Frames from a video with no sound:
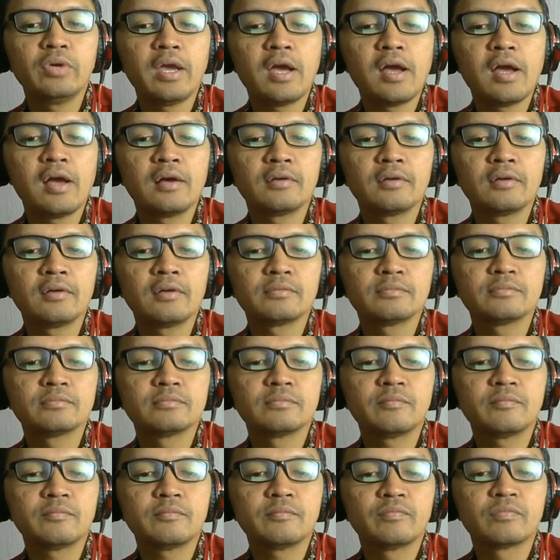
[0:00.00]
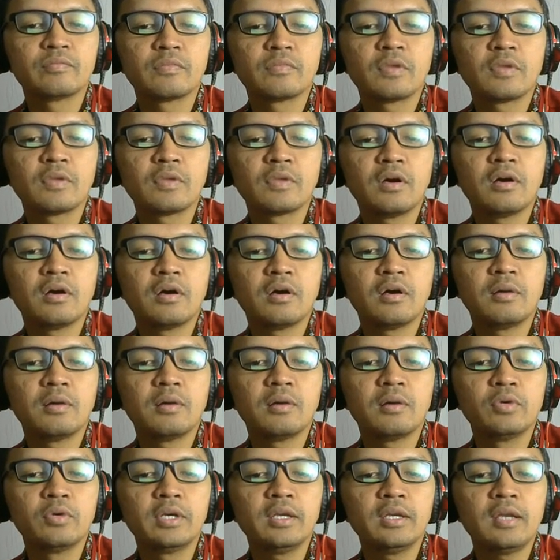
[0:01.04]
yang uh,
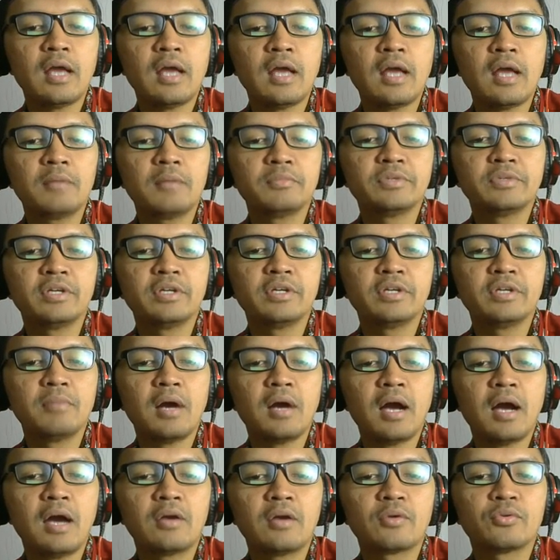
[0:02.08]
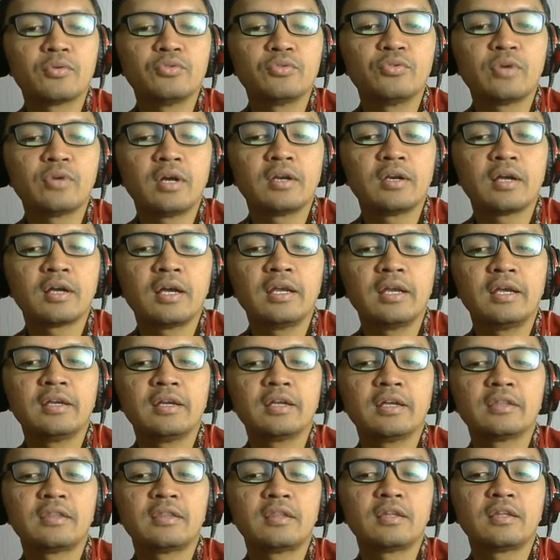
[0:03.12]
mungkin akan menjadi bahan rujukan
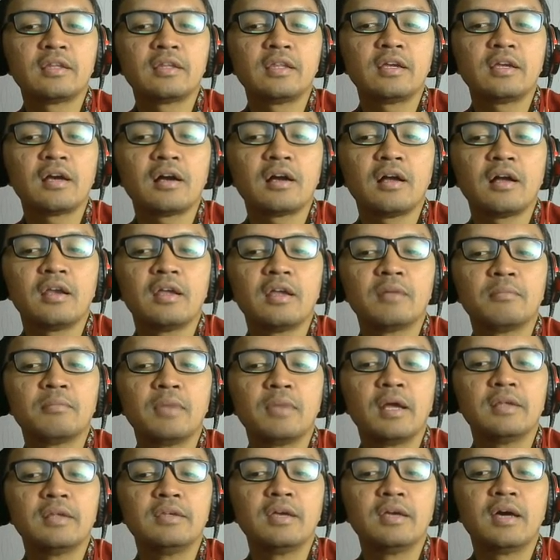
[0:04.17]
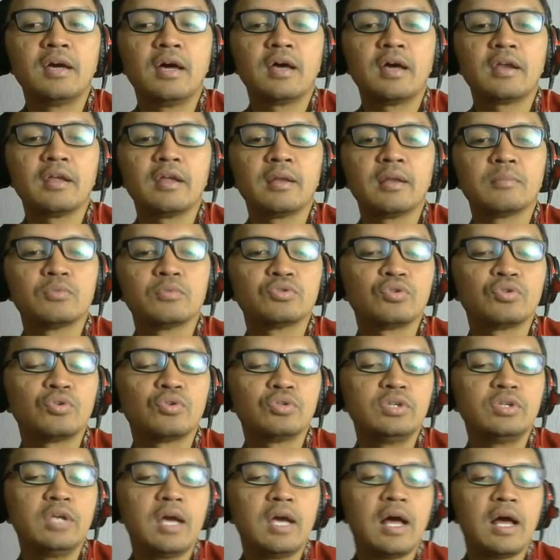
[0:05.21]
kalian ketika kalian belajar ilmu
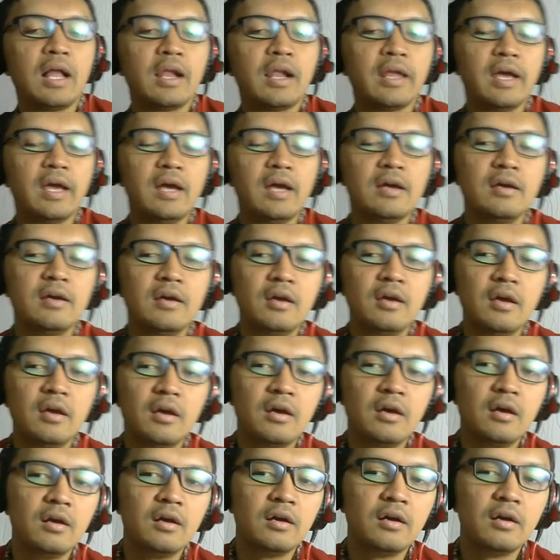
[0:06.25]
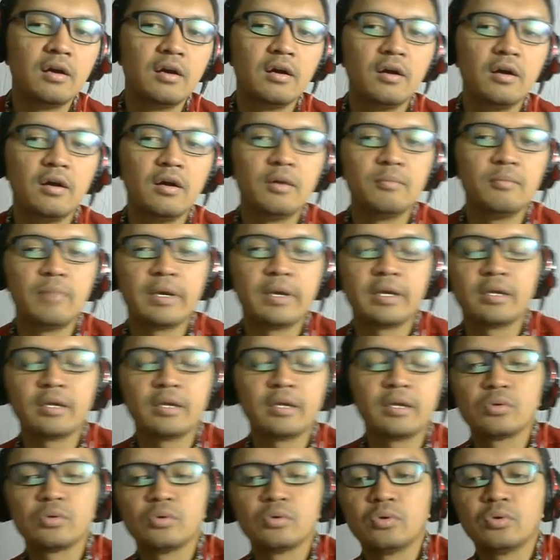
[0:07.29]
sosial ya baik
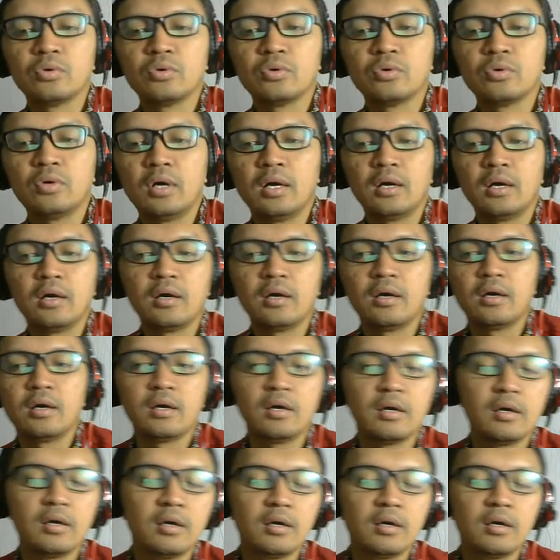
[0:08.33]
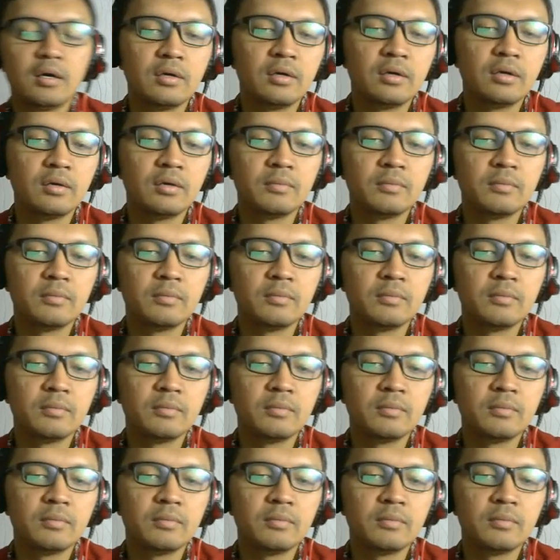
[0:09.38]
itu uh,